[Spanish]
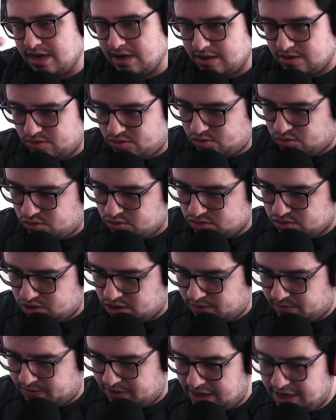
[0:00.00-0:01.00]
un
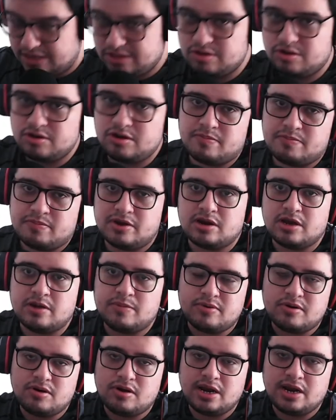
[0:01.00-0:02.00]
drop aleatorio, pero que
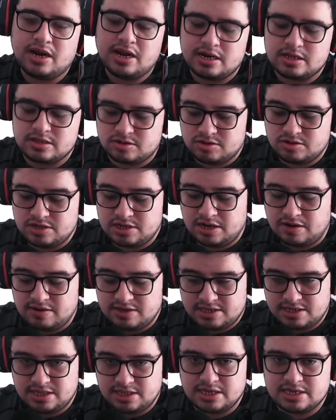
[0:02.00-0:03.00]
por lo general son
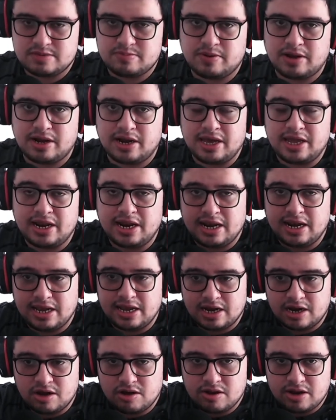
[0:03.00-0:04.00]
llavecitas para ir al
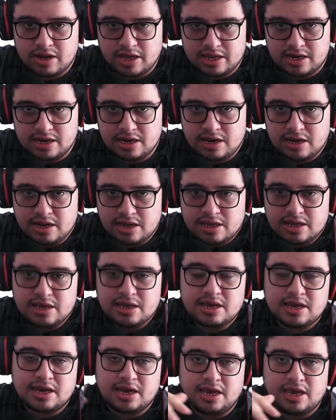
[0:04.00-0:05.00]
legado de Radrin,
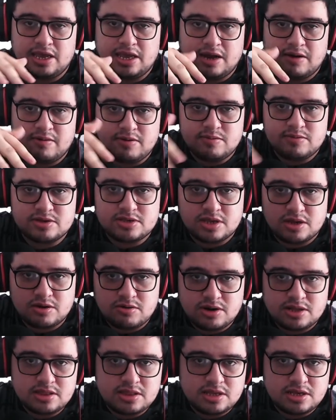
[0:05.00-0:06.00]
que ya vimos en
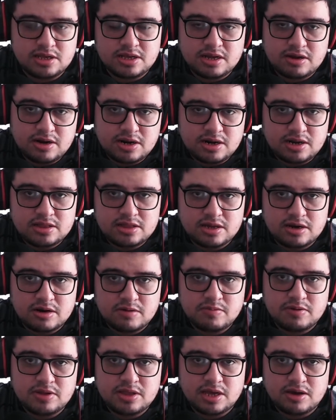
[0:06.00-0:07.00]
un, anterior
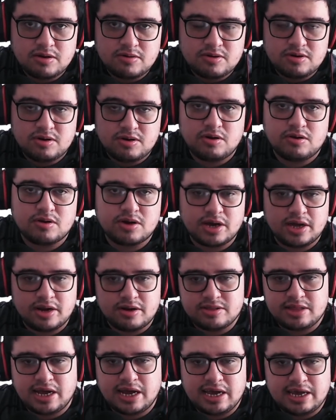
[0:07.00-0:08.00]
video lo que
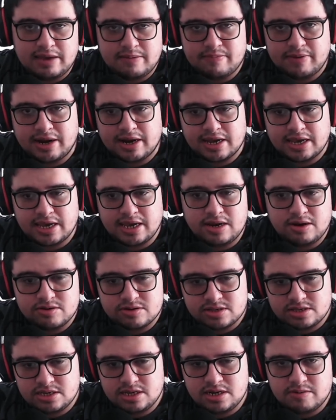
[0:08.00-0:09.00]
nos da y para qué nos
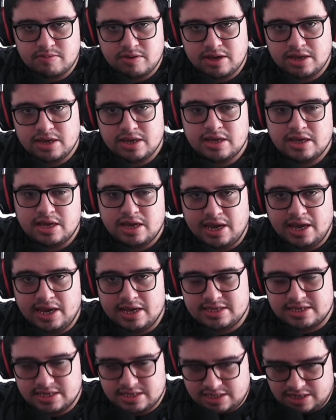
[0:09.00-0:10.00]
sirve
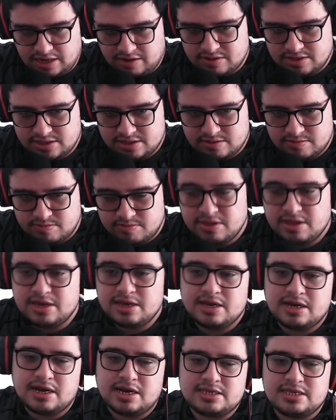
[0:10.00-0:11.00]
esas llaves.
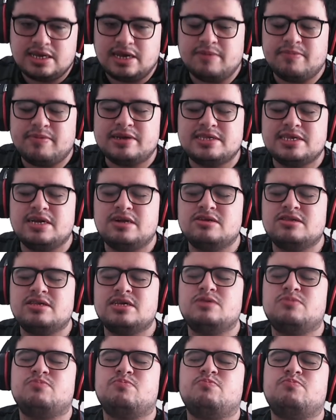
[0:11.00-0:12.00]
Así que parceros,
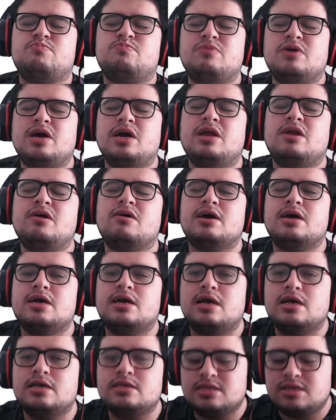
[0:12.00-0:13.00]
es Espero
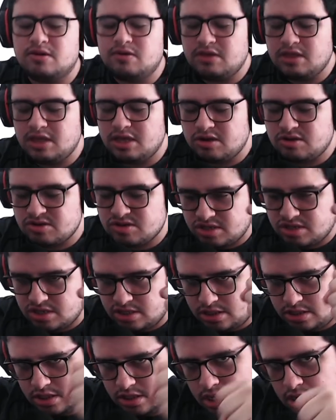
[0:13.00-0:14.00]
que este video
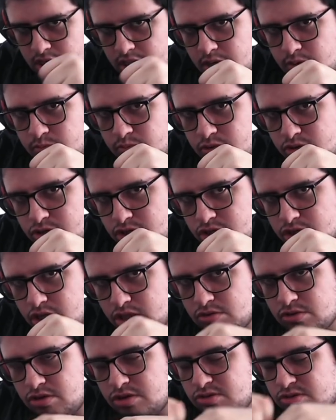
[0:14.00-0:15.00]
sea de mucho de
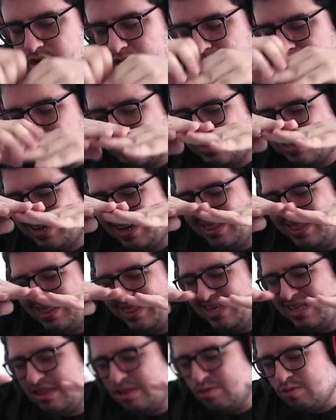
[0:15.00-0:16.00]
tu ayuda, que sea
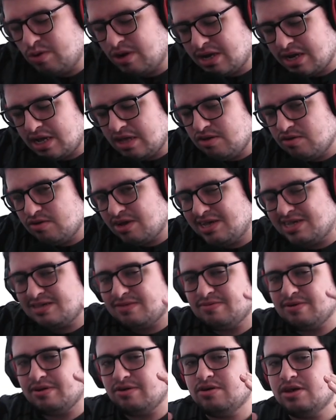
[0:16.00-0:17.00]
de tu agrado, que
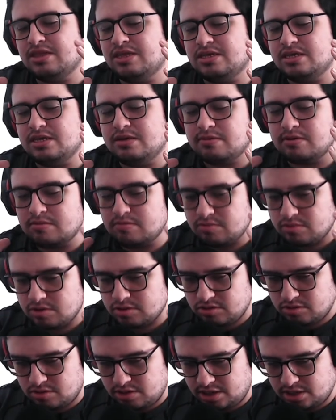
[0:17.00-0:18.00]
espero que te sirva un
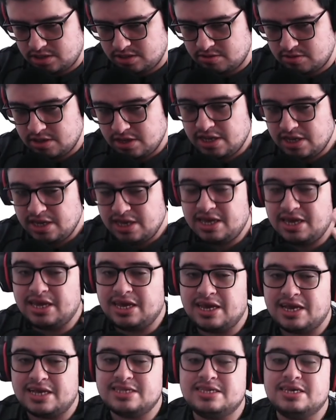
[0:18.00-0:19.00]
montonazo. Y
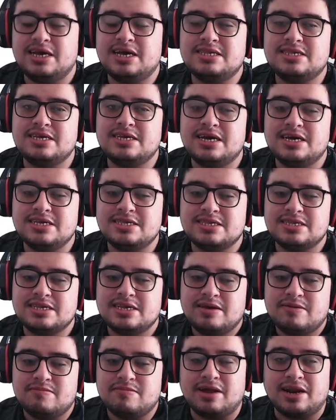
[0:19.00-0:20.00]
que así así es,
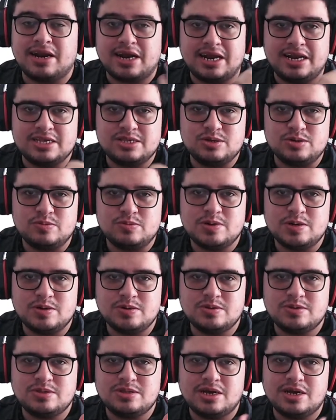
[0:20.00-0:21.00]
me regales un me
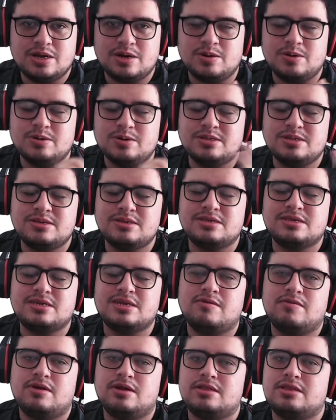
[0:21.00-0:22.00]
gusta, un
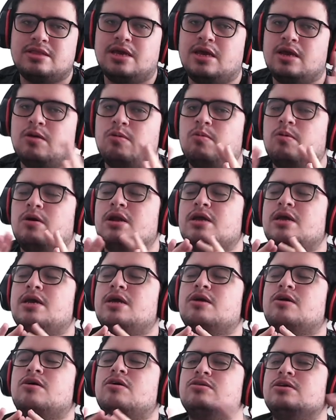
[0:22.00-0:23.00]
suscribirte y
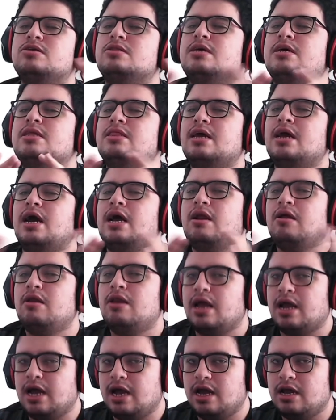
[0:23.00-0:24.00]
cualquier cosita déjala en
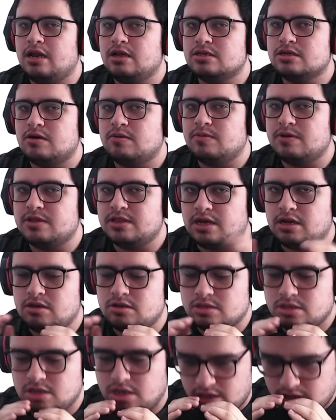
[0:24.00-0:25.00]
la caja de los
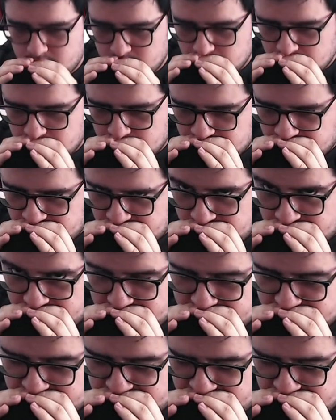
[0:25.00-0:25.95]
comentarios que... Yo lo estoy